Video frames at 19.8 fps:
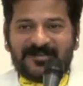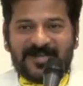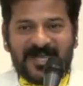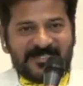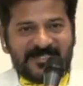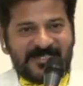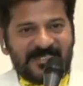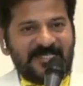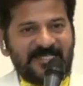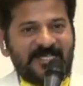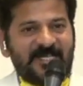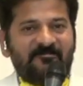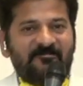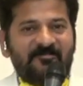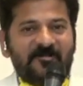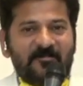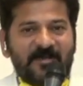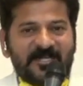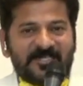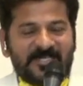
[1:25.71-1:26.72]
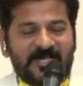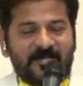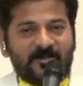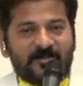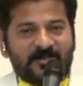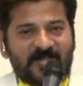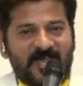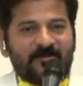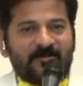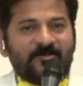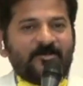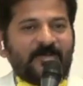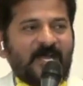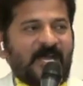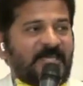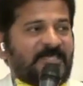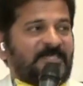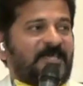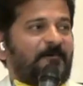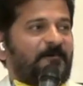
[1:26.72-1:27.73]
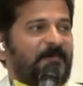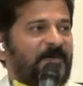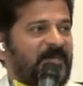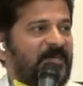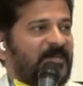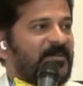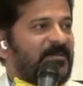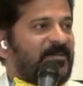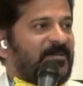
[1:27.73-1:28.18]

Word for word: రాజకీయ విమర్శలు తగునా అని చెప్పి